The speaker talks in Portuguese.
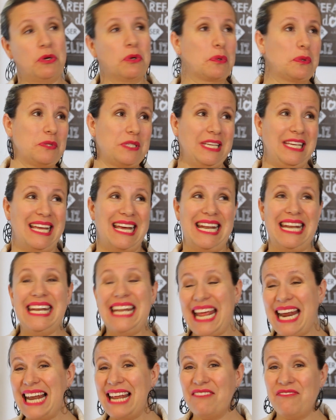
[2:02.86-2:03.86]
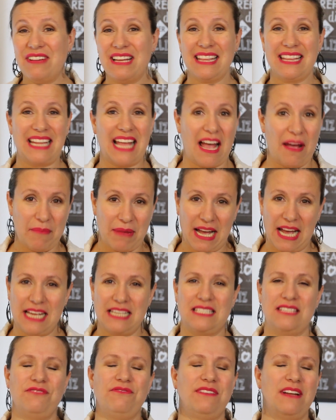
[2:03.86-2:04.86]
eu não conseguia nem levantar
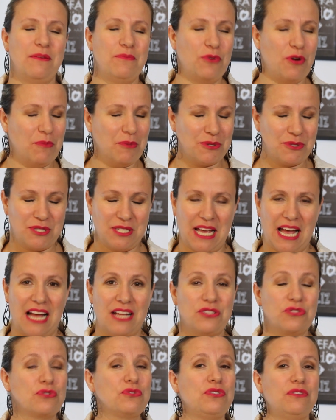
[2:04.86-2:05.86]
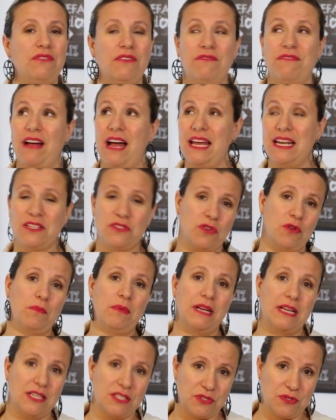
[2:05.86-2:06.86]
mais, inflamou meu ciático, tive várias
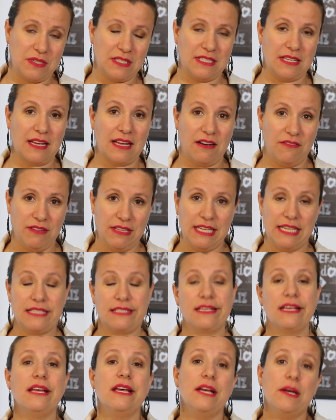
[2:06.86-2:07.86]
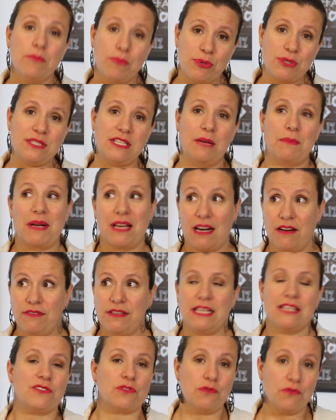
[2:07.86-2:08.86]
complicações na gravidez por ser uma
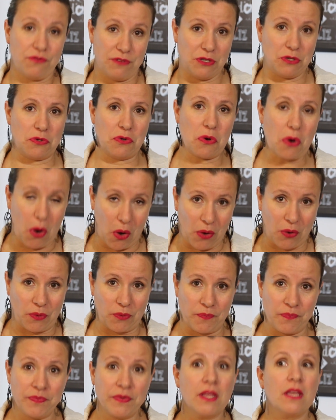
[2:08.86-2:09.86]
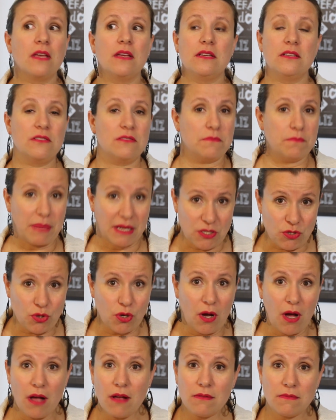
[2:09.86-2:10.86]
gravidez com filho no colo.
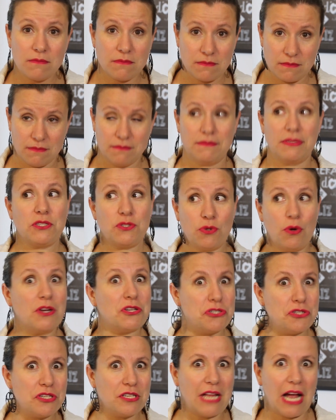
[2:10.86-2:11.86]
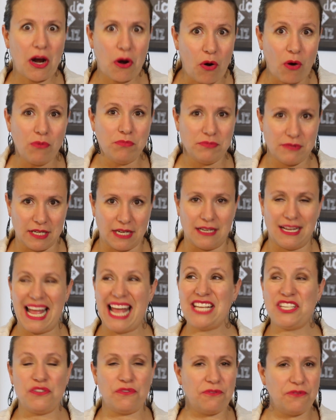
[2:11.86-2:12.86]
Passou, passou, a gente dá conta.
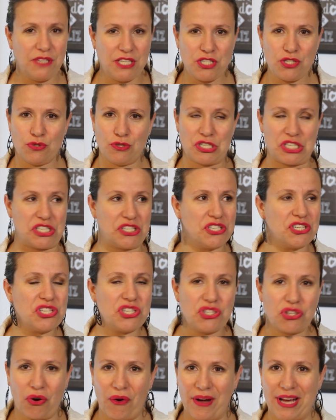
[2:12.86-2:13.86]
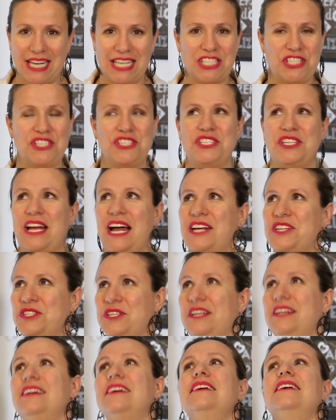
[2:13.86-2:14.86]
É difícil, a gente chora, a gente
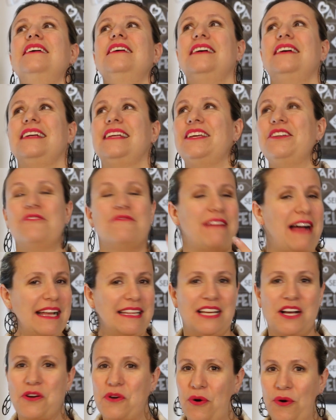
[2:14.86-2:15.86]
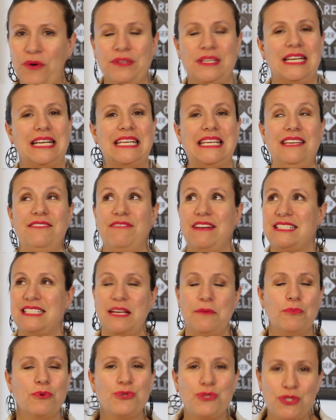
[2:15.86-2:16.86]
acha que não vai dar conta, que vai ser
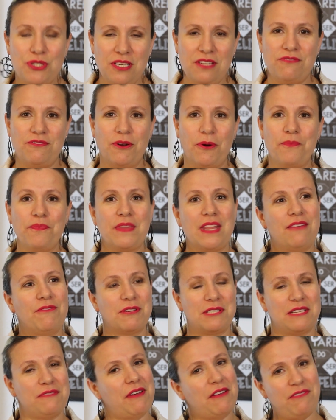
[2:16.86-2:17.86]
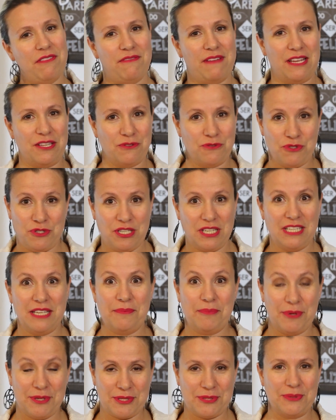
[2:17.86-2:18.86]
impossível, e você vai vivendo um dia
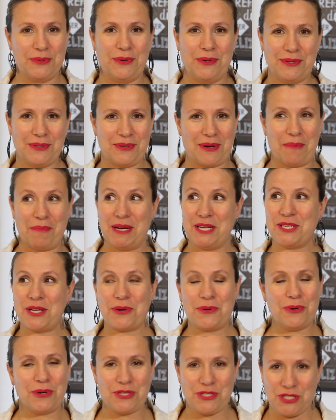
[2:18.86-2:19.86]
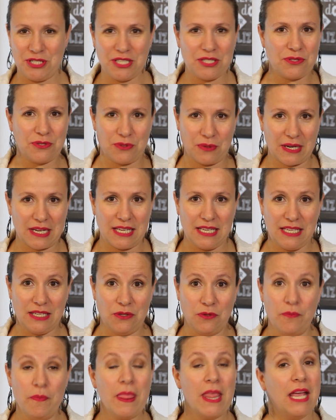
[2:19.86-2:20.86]
depois do outro, aprende a curtir tudo
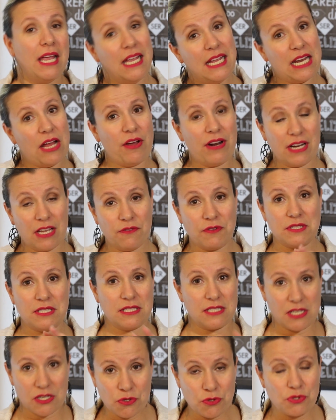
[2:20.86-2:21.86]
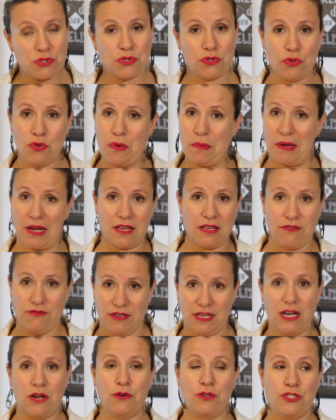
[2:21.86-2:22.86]
aquilo, e na hora que você se acostuma, que
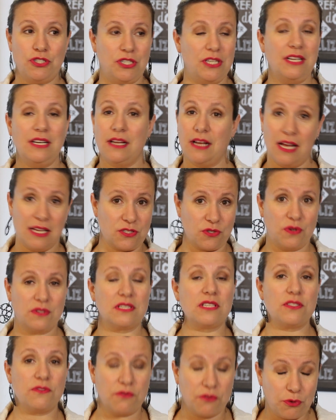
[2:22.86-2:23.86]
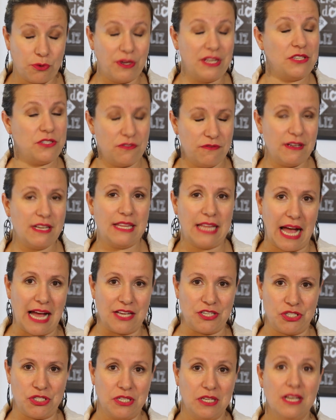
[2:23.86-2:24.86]
vira rotina, as coisas fluem de
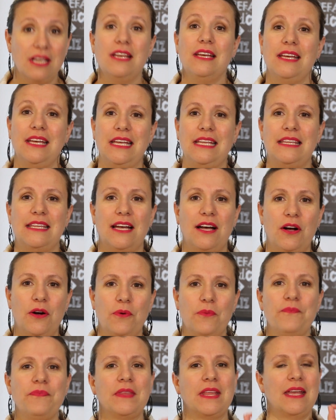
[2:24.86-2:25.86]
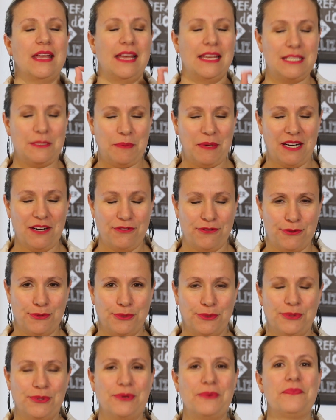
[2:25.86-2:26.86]
verdade. Então, Respira
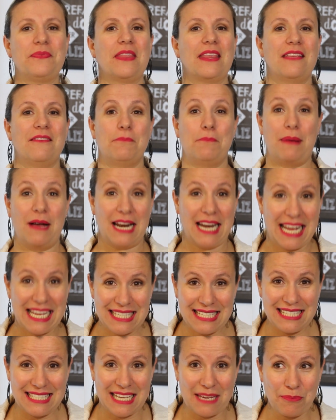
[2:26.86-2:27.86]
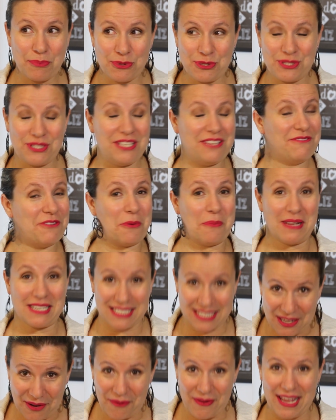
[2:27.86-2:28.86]
fundo. Parece ser impossível, mas
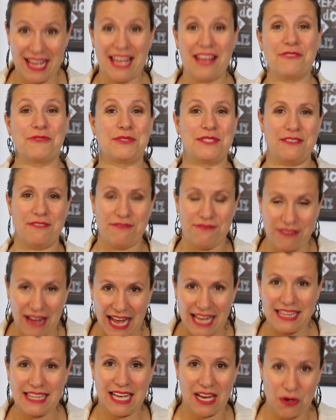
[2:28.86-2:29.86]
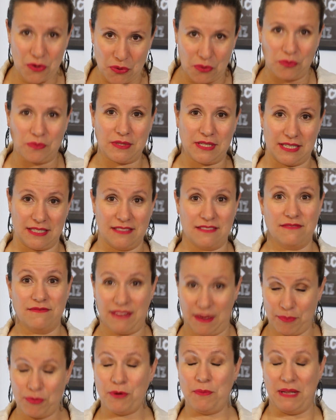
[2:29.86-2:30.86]
não é. Você vai dar conta.
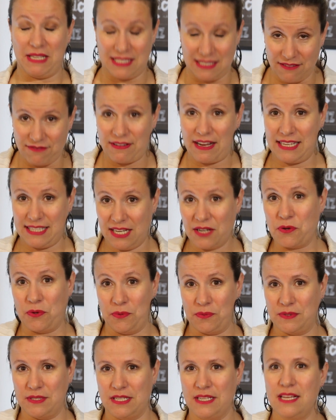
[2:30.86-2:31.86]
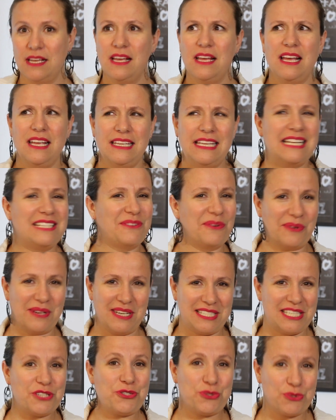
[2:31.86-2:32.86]
Vai por mim, você vai dar conta. E eles vão
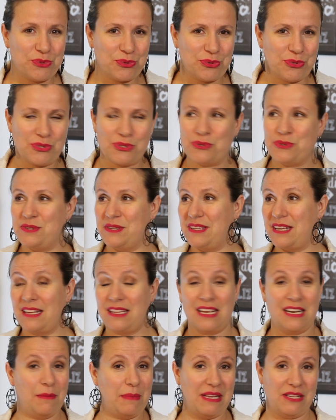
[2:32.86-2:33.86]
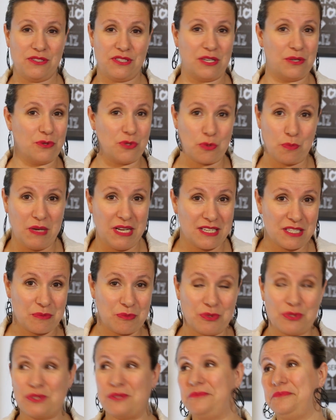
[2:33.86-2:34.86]
crescer juntos, os entretenimentos serão os
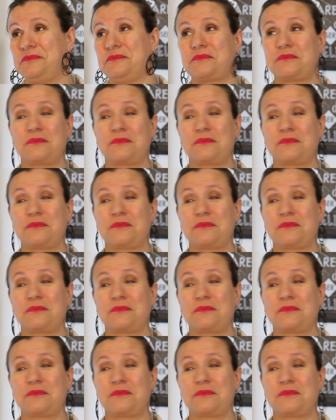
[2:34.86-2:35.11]
mesmos.